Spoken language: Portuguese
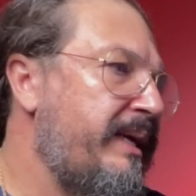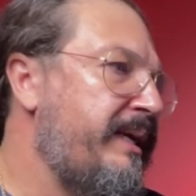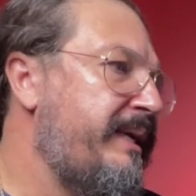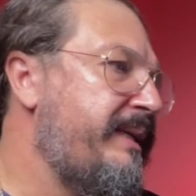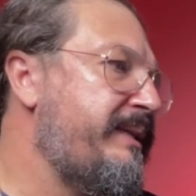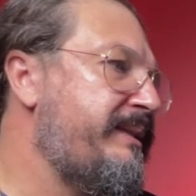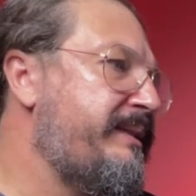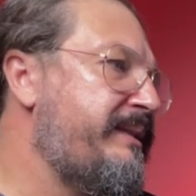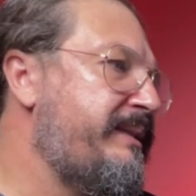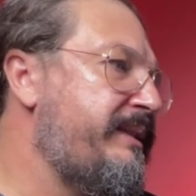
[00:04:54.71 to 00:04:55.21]

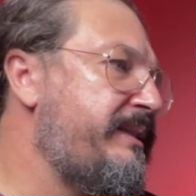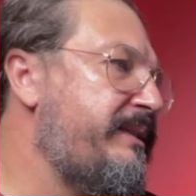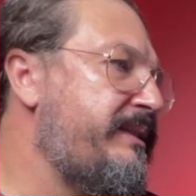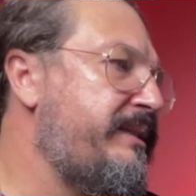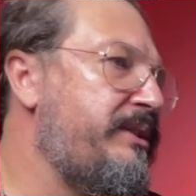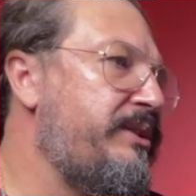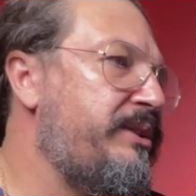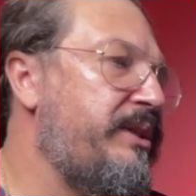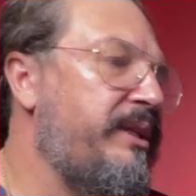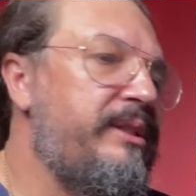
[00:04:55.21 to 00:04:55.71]

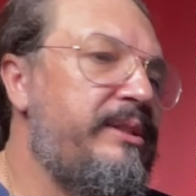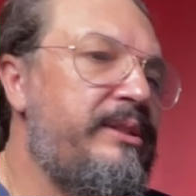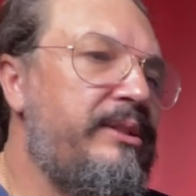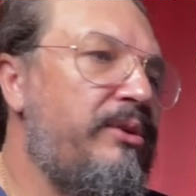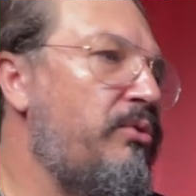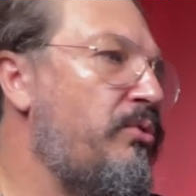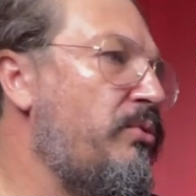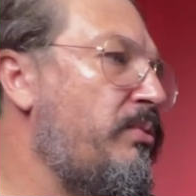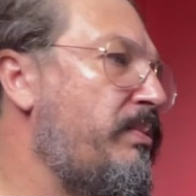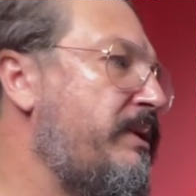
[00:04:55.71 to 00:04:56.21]
Existe, gente,
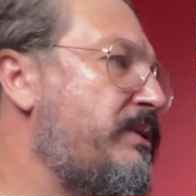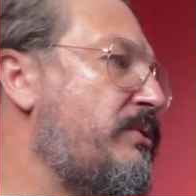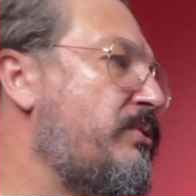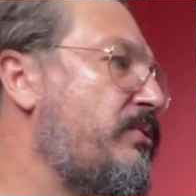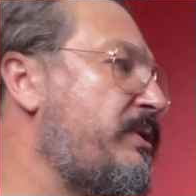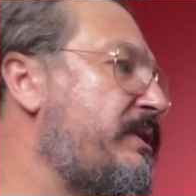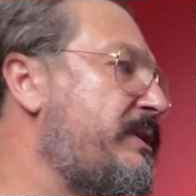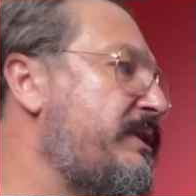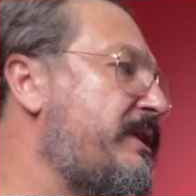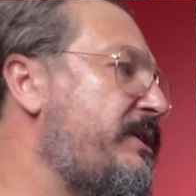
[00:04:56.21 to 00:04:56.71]
algumas
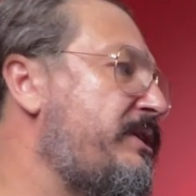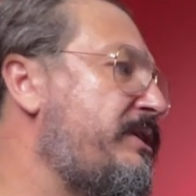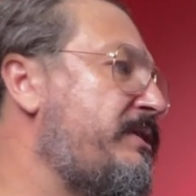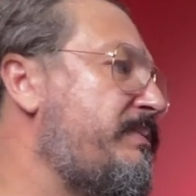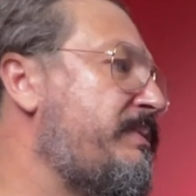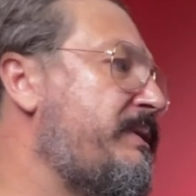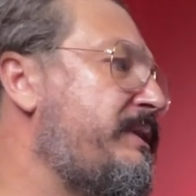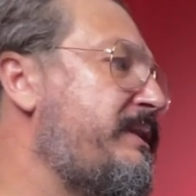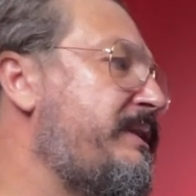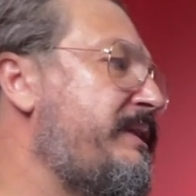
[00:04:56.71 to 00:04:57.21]
coisas que a gente
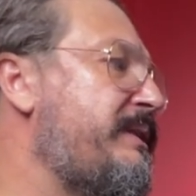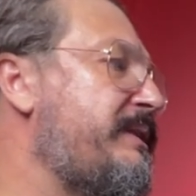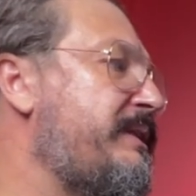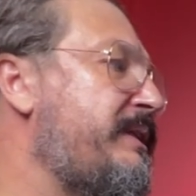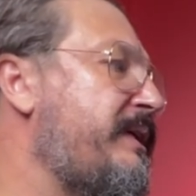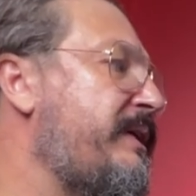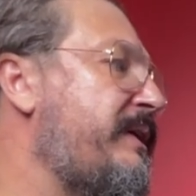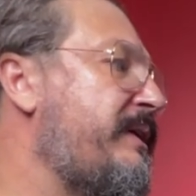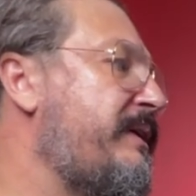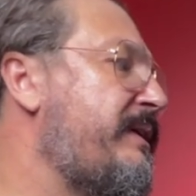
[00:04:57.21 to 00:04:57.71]

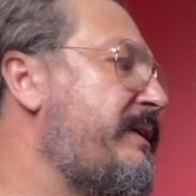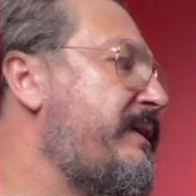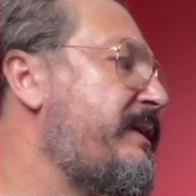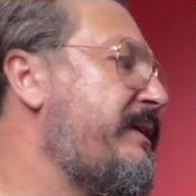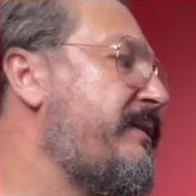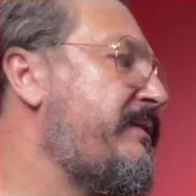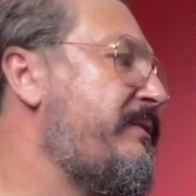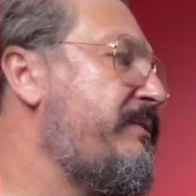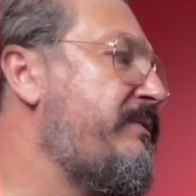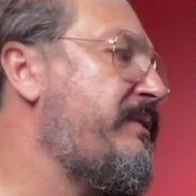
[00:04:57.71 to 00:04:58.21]
precisa
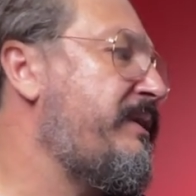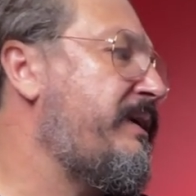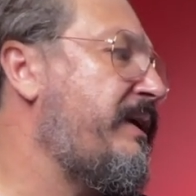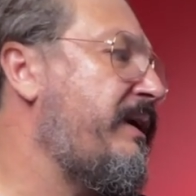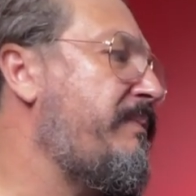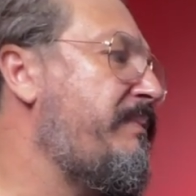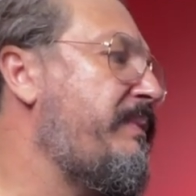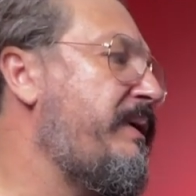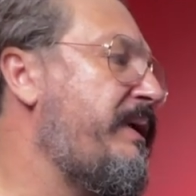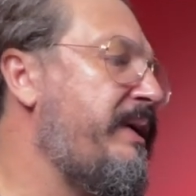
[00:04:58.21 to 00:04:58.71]

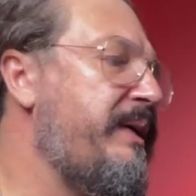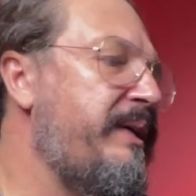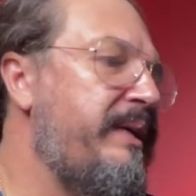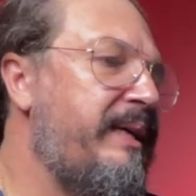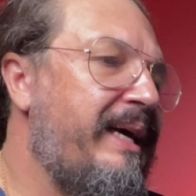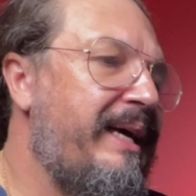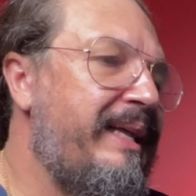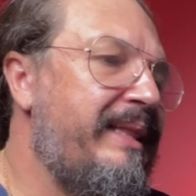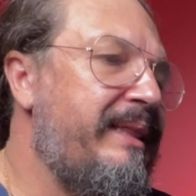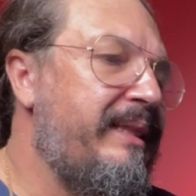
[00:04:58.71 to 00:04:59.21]
ficar bem
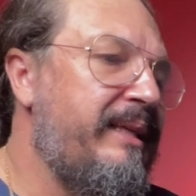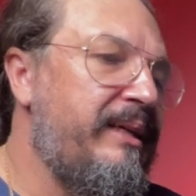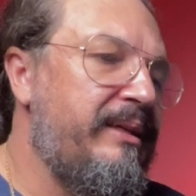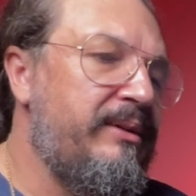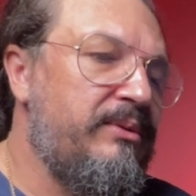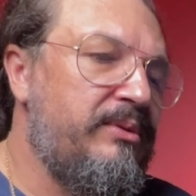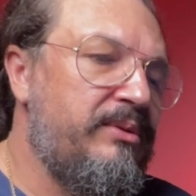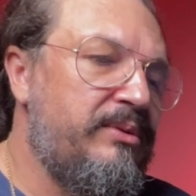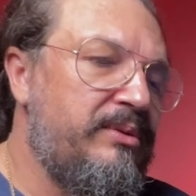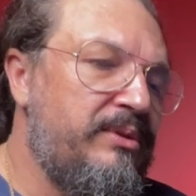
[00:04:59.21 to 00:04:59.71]

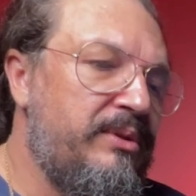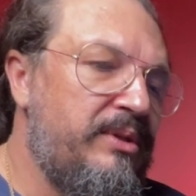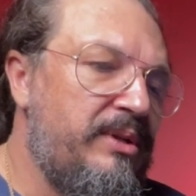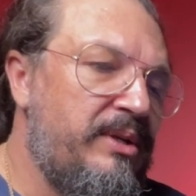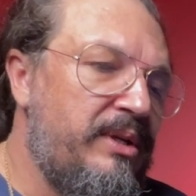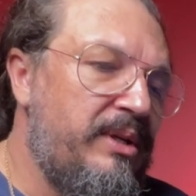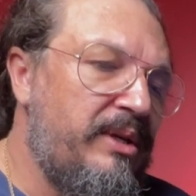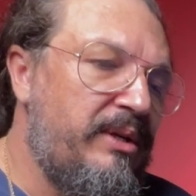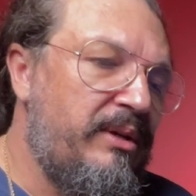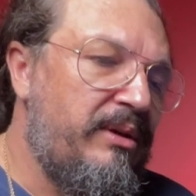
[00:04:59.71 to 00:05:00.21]
atentos.
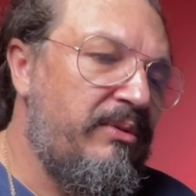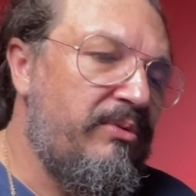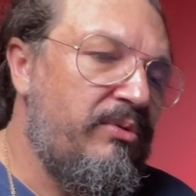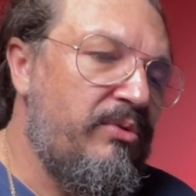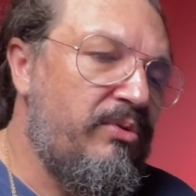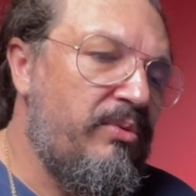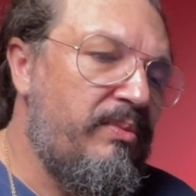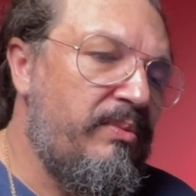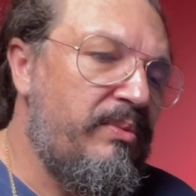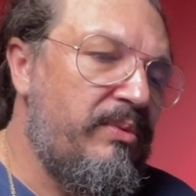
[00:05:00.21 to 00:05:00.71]
Eu,
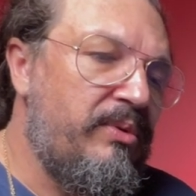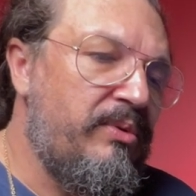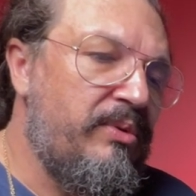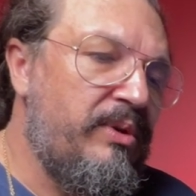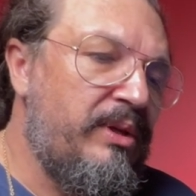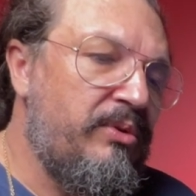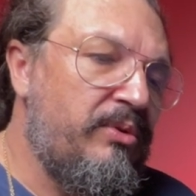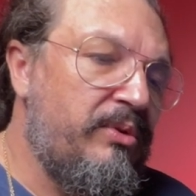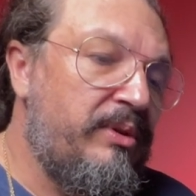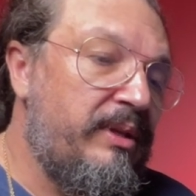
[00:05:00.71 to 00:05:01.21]
vou, eu
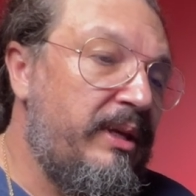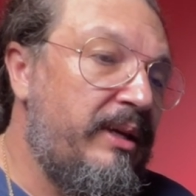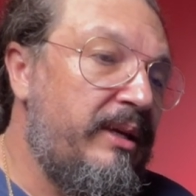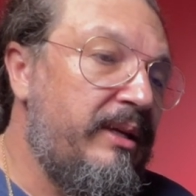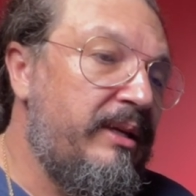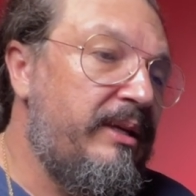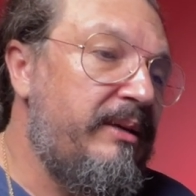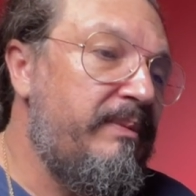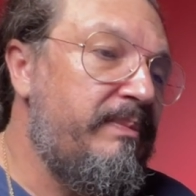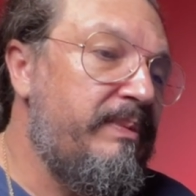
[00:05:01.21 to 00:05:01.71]
anotei
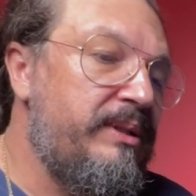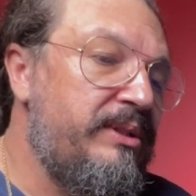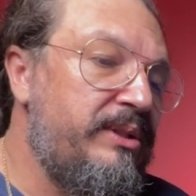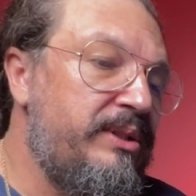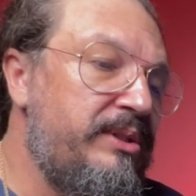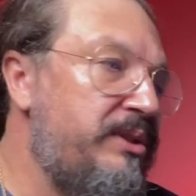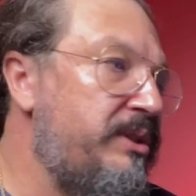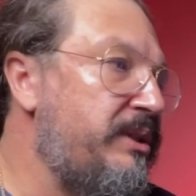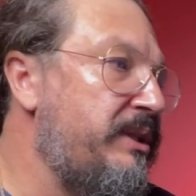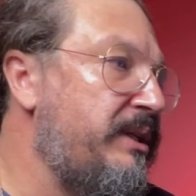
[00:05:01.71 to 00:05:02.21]
aqui para a
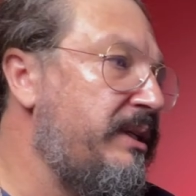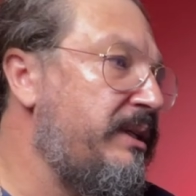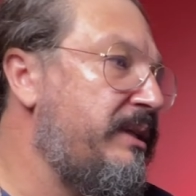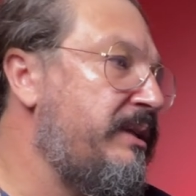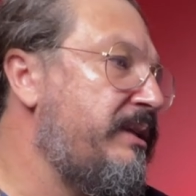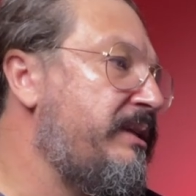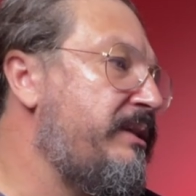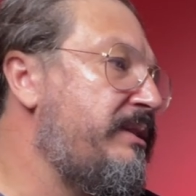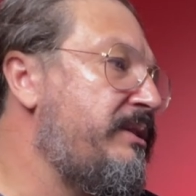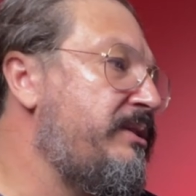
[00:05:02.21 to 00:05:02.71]
gente
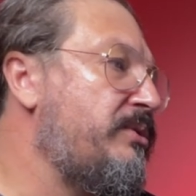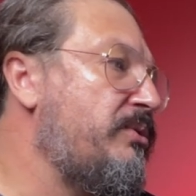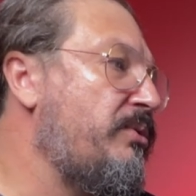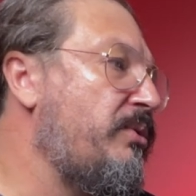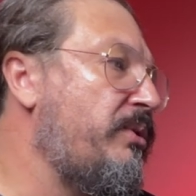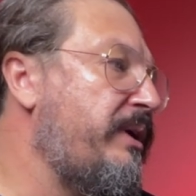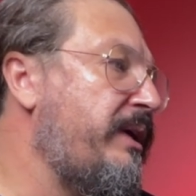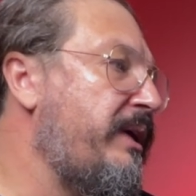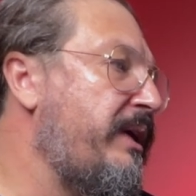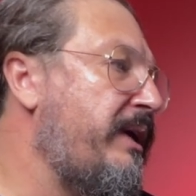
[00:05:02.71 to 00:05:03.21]

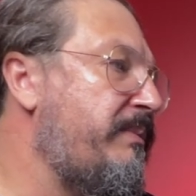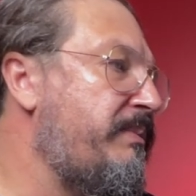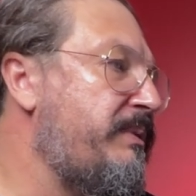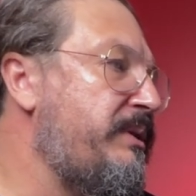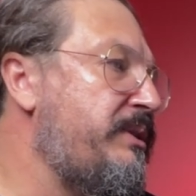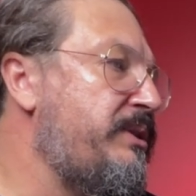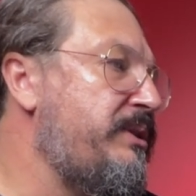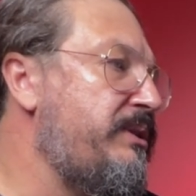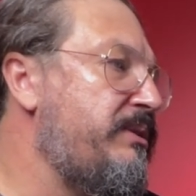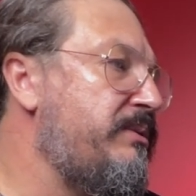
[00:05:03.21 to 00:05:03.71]
discorrer
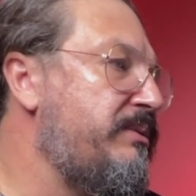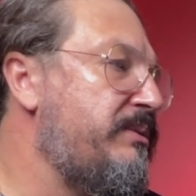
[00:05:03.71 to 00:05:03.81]
rapidinho.